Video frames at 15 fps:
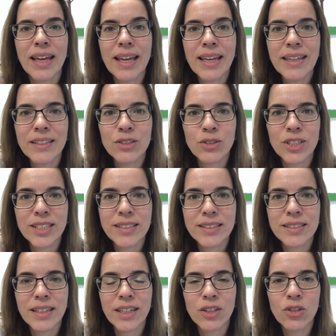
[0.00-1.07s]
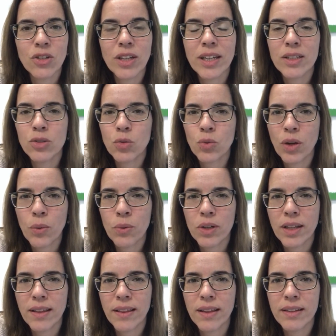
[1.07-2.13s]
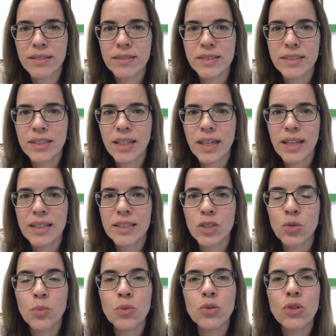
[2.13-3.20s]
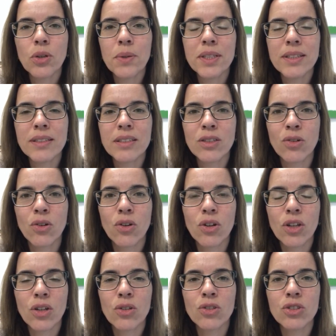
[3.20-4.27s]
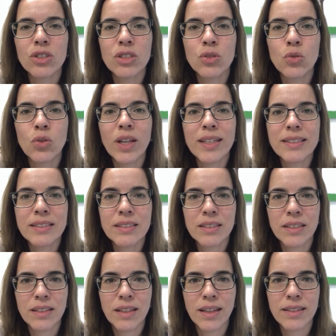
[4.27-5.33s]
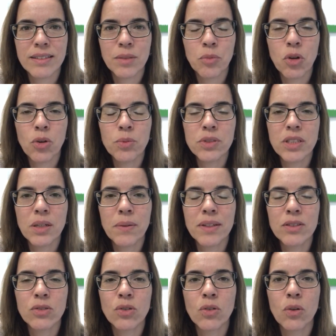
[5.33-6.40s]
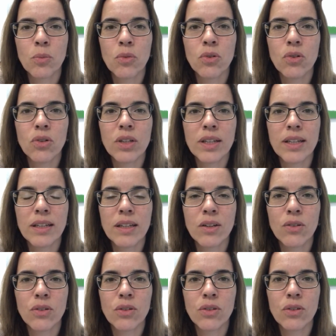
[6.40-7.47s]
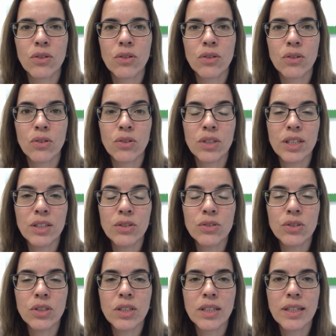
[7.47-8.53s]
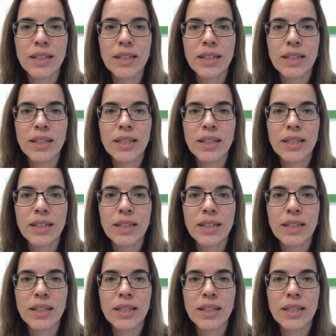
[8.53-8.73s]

¿Es esto necesario? ¿Es esto una buena idea? Desde un punto de vista psicológico, sin duda sí. Estamos observando cómo eh, los niños